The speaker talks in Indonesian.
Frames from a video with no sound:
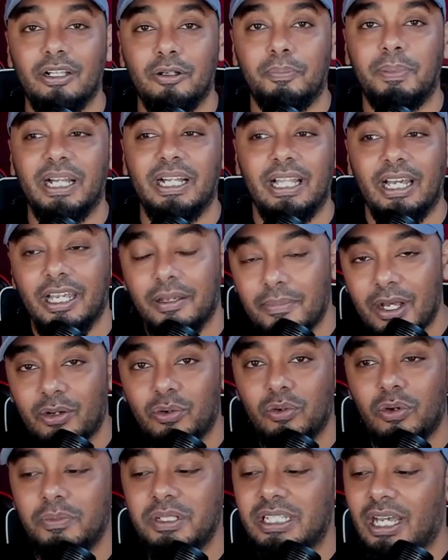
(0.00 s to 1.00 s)
lo play lagi, baru
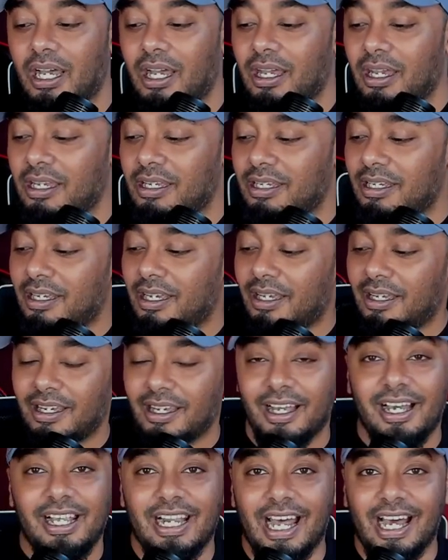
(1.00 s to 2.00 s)
gue bisa
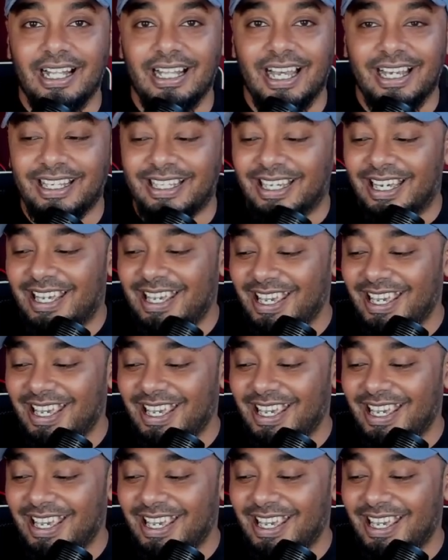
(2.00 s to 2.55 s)
gerak lagi.